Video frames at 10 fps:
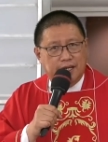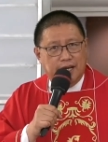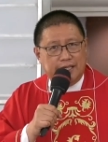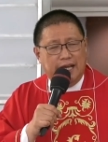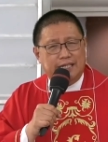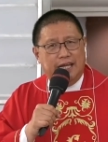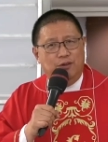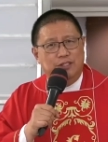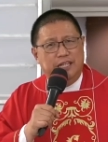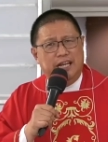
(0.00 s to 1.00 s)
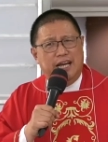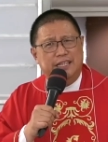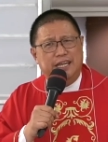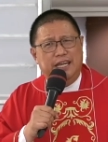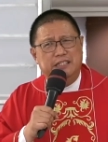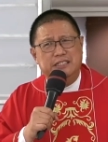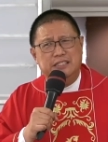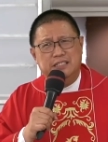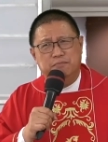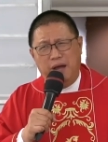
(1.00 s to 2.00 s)
At ang tanong din natin,
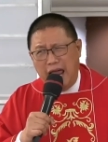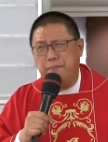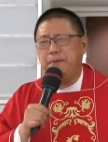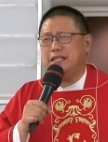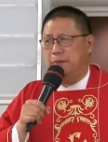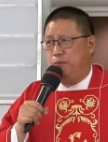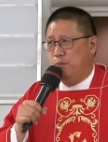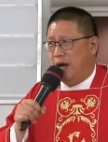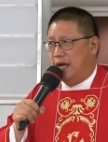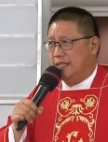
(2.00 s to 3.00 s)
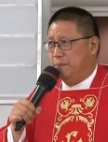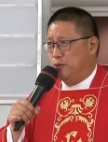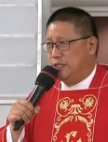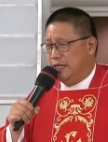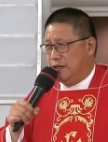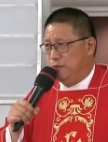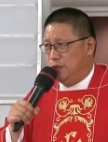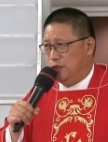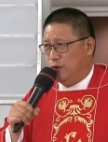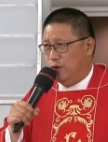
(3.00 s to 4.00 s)
malapit na po ba ang katapusan ng
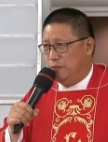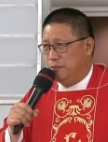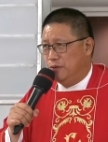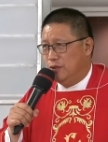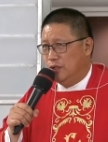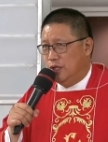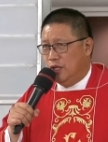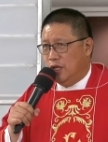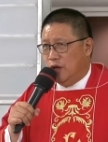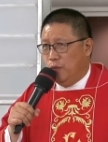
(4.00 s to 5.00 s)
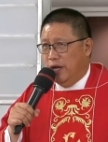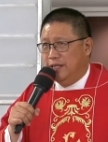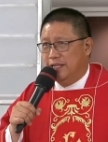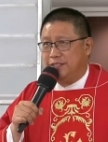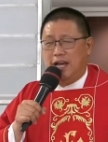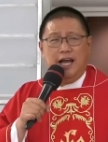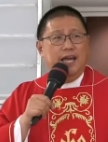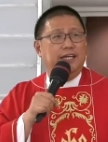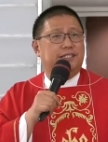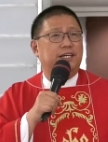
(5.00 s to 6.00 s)
mundo? Well, the
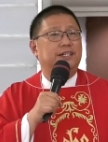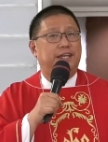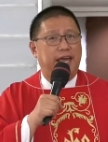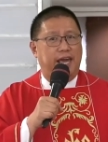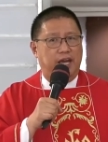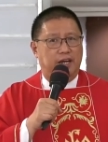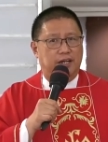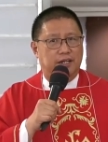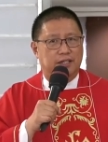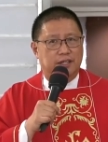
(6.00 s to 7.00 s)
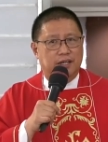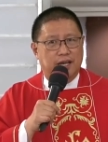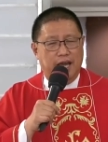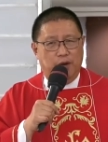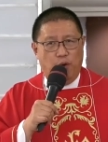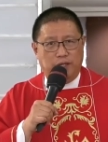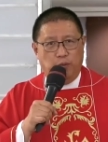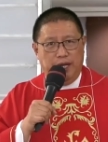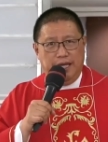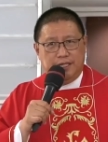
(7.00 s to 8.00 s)
signs are there. And
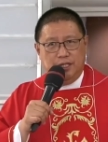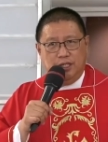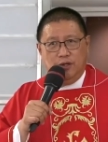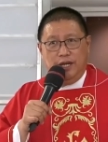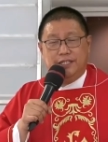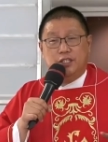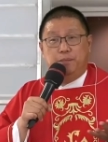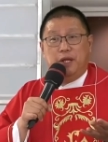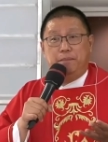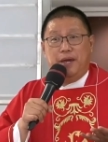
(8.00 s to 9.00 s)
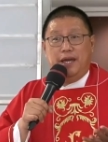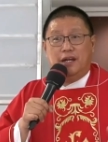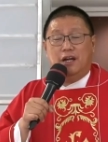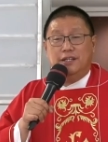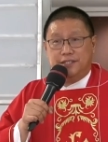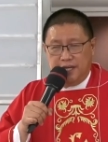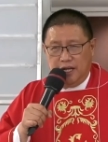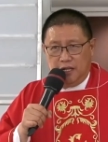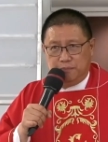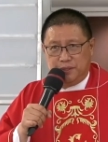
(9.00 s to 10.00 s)
what we need to do is to prepare
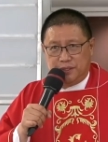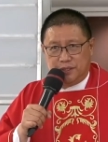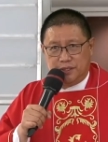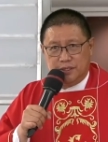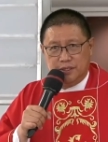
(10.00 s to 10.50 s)
ourselves.